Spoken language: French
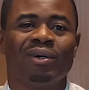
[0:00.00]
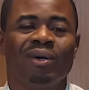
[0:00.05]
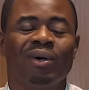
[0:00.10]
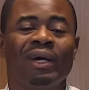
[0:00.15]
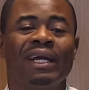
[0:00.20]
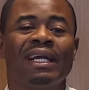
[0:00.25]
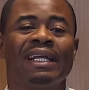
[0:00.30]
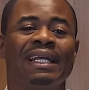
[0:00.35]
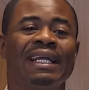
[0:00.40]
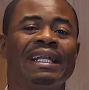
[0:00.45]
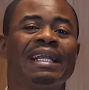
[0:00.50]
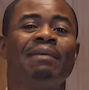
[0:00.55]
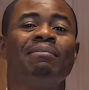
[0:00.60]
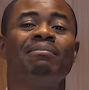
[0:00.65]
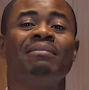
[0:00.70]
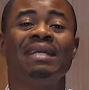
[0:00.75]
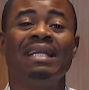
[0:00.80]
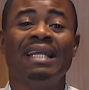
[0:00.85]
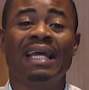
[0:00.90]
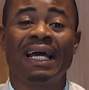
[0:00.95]
ont été des
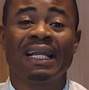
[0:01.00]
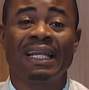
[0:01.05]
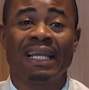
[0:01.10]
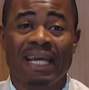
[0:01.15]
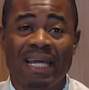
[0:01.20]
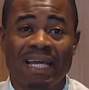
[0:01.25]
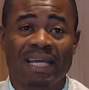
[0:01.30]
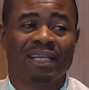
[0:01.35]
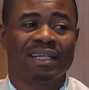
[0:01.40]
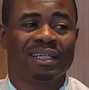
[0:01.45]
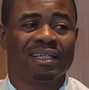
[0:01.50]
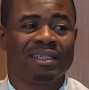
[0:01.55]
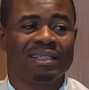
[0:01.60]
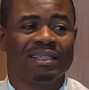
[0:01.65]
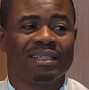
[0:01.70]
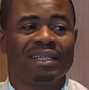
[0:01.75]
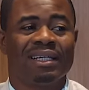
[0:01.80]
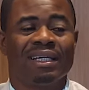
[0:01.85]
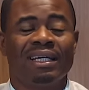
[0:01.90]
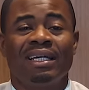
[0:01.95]
milliardaires.
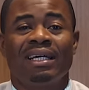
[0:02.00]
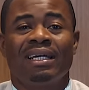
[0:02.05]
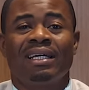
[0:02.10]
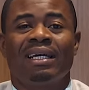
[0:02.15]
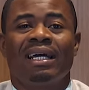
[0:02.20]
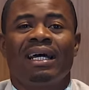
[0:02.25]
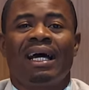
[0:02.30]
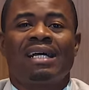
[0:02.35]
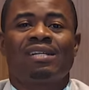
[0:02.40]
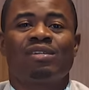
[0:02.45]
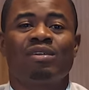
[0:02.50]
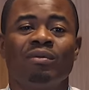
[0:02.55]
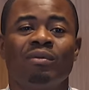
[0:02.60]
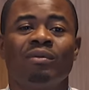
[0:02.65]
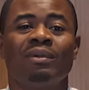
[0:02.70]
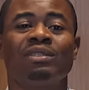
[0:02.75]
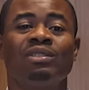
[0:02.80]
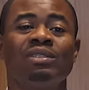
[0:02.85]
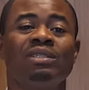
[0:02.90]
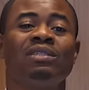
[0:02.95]
À ce
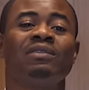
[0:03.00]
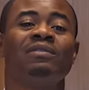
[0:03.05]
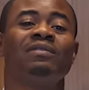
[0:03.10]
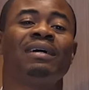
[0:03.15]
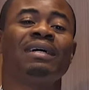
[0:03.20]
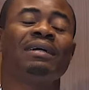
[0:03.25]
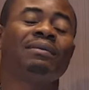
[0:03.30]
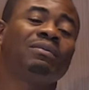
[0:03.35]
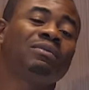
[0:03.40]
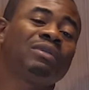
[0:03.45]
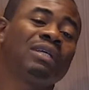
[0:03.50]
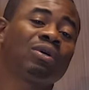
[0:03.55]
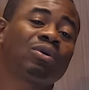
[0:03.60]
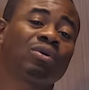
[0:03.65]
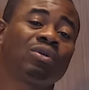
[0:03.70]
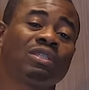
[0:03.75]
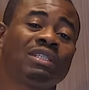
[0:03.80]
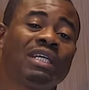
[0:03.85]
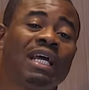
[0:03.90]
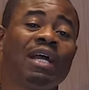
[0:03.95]
moment, si tu vas
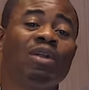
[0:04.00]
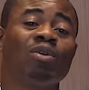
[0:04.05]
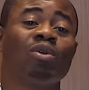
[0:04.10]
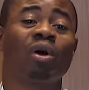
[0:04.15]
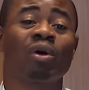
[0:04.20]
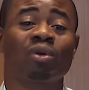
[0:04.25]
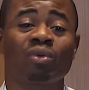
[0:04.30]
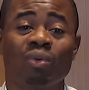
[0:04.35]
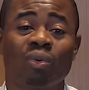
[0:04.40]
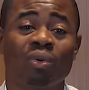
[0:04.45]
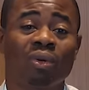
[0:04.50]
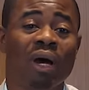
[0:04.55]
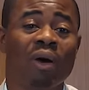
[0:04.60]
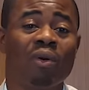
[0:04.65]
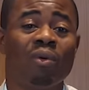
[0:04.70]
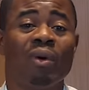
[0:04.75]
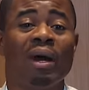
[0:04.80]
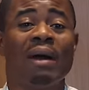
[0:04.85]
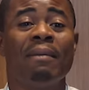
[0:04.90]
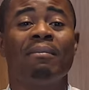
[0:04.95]
décrocher un doctorat
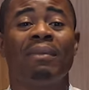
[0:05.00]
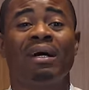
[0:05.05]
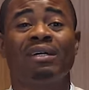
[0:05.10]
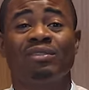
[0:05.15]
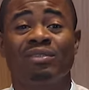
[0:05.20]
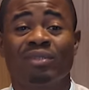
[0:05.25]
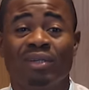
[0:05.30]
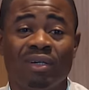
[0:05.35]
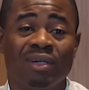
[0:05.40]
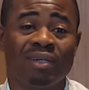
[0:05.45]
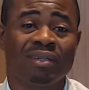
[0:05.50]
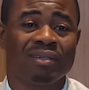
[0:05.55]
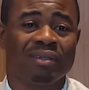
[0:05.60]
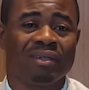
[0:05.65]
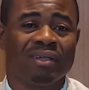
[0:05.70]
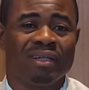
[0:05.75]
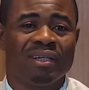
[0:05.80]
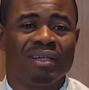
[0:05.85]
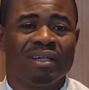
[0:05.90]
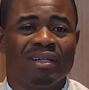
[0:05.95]
ou un master,
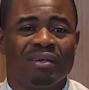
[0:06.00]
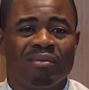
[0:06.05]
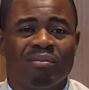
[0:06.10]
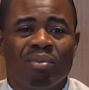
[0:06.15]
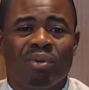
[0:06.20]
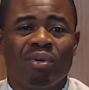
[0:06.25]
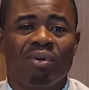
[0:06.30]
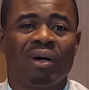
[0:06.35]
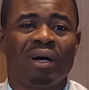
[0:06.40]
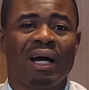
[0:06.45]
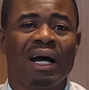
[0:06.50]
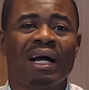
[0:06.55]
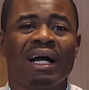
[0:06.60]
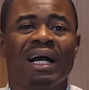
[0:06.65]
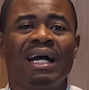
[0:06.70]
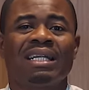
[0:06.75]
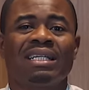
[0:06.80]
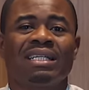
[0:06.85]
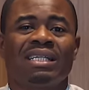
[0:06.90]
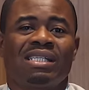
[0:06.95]
bon, en
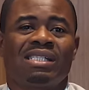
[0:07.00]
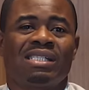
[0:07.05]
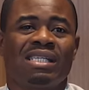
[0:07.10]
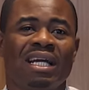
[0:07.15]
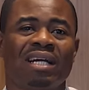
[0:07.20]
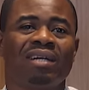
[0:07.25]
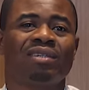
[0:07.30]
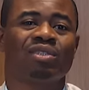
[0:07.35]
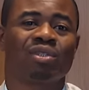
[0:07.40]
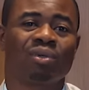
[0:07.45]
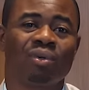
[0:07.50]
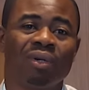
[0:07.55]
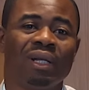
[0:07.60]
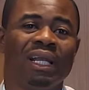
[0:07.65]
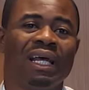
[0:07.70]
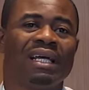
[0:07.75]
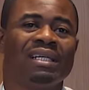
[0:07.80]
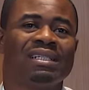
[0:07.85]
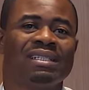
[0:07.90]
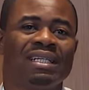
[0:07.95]
cas d'échec
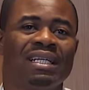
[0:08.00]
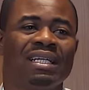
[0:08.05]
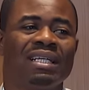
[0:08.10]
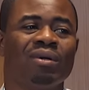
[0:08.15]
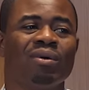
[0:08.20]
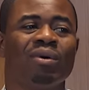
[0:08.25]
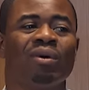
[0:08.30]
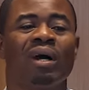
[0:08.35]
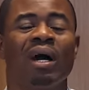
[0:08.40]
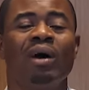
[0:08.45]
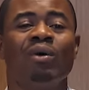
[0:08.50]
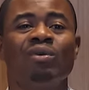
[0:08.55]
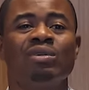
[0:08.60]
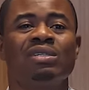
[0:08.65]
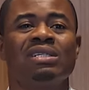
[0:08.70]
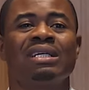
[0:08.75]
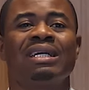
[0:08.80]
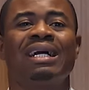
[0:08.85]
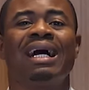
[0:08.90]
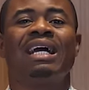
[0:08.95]
scolaire, c'est-à-dire au cas où
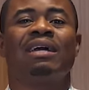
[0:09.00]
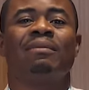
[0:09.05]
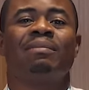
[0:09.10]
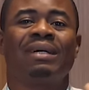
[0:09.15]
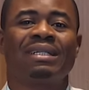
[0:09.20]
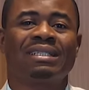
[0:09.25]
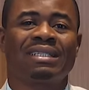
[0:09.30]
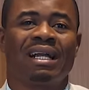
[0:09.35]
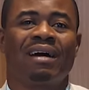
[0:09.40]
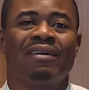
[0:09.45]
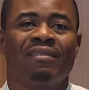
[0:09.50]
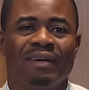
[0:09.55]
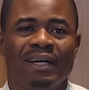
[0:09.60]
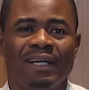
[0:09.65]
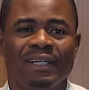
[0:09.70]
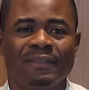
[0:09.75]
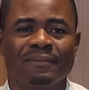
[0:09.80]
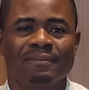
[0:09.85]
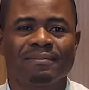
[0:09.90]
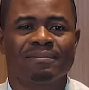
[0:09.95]
tu ne gagnes pas de
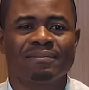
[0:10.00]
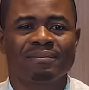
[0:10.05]
travail,